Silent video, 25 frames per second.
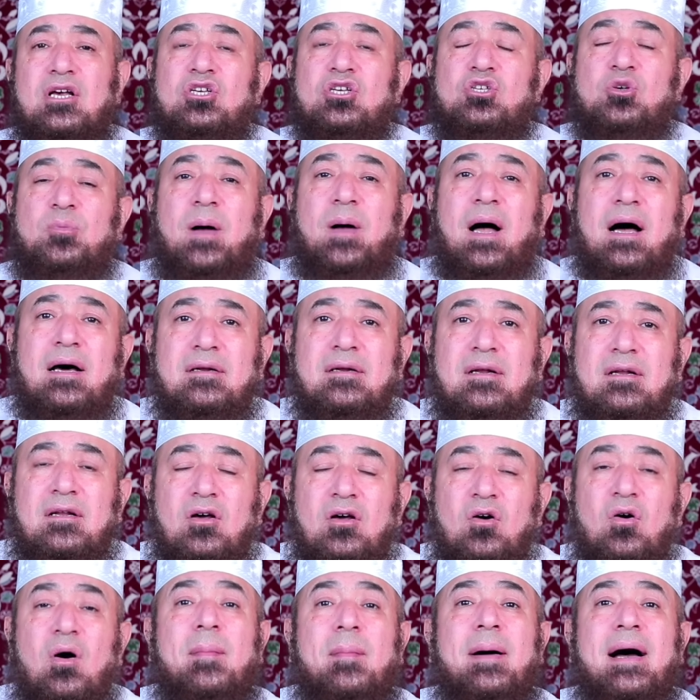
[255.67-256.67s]
سبحان
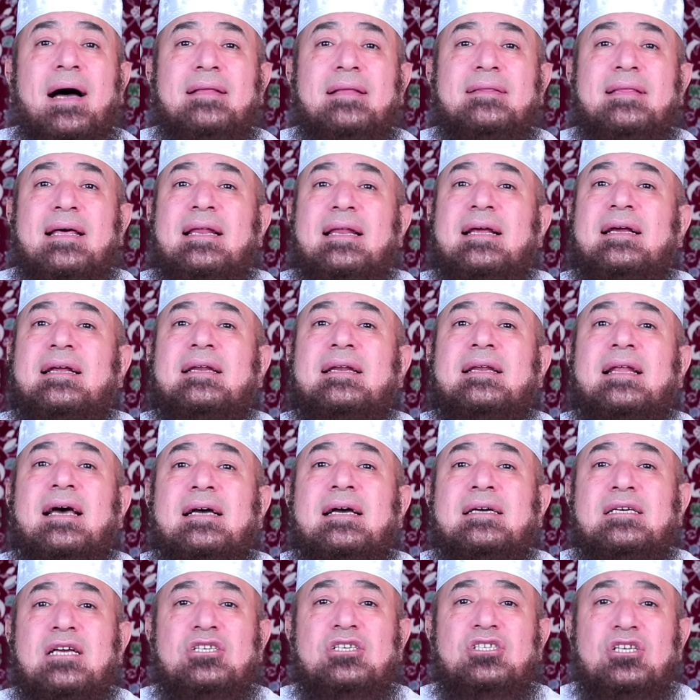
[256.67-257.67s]
الله ومع ذلك
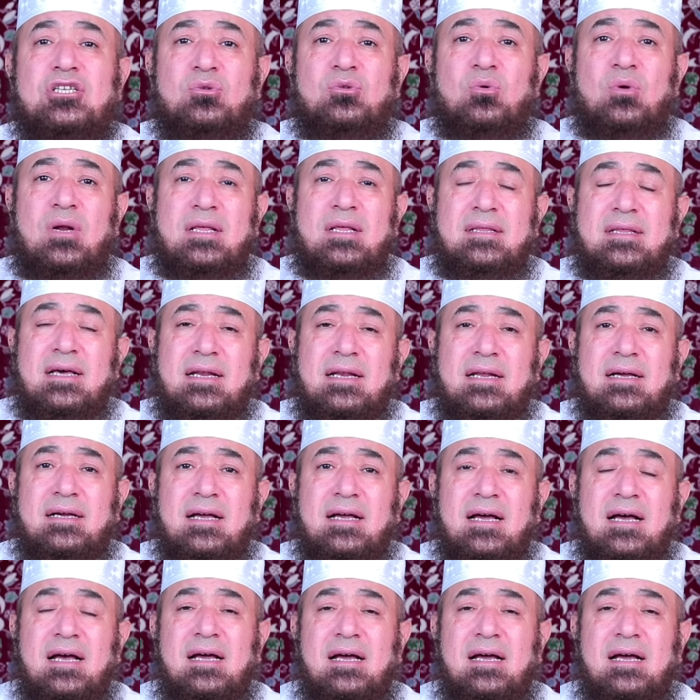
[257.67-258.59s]
لا يجدون ذلك